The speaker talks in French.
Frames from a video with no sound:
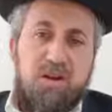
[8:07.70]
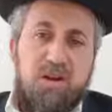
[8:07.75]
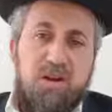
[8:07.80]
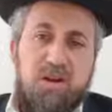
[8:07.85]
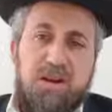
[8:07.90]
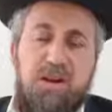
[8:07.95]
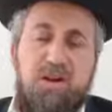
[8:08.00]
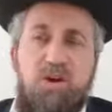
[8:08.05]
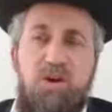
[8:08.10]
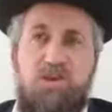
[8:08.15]

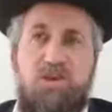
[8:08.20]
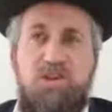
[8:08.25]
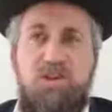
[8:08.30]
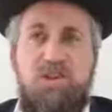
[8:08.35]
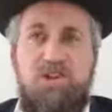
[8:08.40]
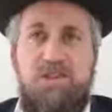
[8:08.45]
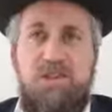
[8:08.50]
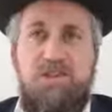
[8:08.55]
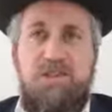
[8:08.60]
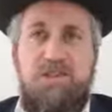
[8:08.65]
La grandeur
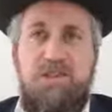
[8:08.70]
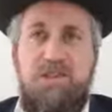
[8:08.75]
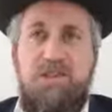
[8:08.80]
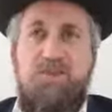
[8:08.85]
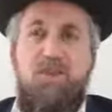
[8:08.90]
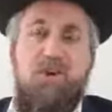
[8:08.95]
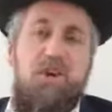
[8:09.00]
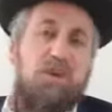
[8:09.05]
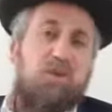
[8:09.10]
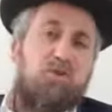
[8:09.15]
d'Hachem qui
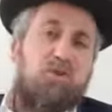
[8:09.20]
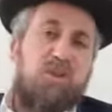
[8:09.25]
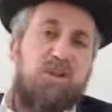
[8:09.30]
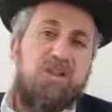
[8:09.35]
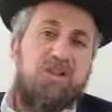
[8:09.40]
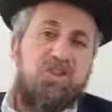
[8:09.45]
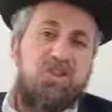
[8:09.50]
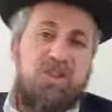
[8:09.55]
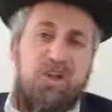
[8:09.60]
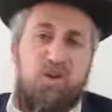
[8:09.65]
zocher kol
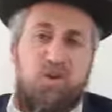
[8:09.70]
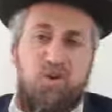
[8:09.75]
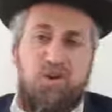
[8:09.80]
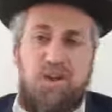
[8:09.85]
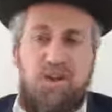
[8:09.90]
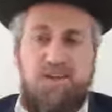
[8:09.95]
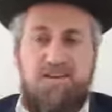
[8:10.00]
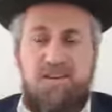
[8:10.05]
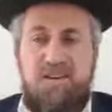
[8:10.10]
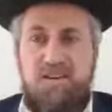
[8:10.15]
anishkachot
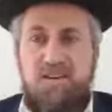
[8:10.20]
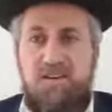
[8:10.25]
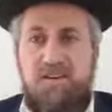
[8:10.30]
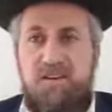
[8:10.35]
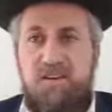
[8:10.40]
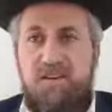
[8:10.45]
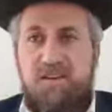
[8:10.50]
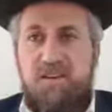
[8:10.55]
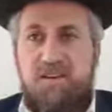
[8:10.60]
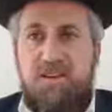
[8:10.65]
ata.
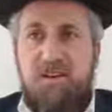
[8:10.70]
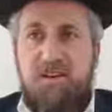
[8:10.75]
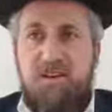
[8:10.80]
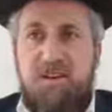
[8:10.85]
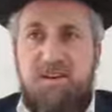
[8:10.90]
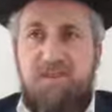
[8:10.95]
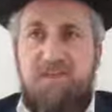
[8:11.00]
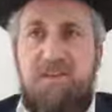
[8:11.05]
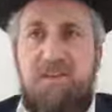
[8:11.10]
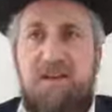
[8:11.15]

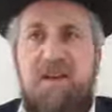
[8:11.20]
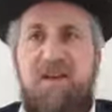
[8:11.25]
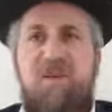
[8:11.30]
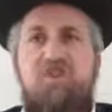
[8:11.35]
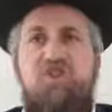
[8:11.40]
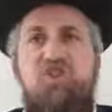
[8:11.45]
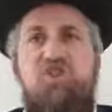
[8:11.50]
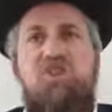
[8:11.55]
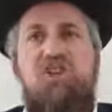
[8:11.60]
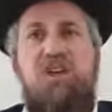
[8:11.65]
Ve'en
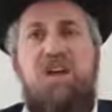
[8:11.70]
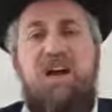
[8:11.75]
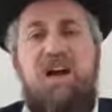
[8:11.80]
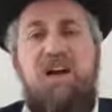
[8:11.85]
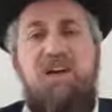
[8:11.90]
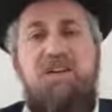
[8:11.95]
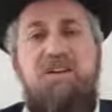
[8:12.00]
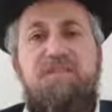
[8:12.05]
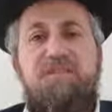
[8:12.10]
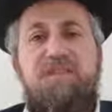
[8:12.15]
shicha
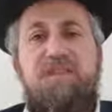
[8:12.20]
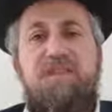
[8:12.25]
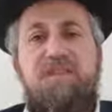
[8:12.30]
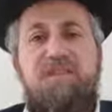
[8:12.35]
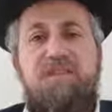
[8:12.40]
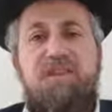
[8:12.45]
lifne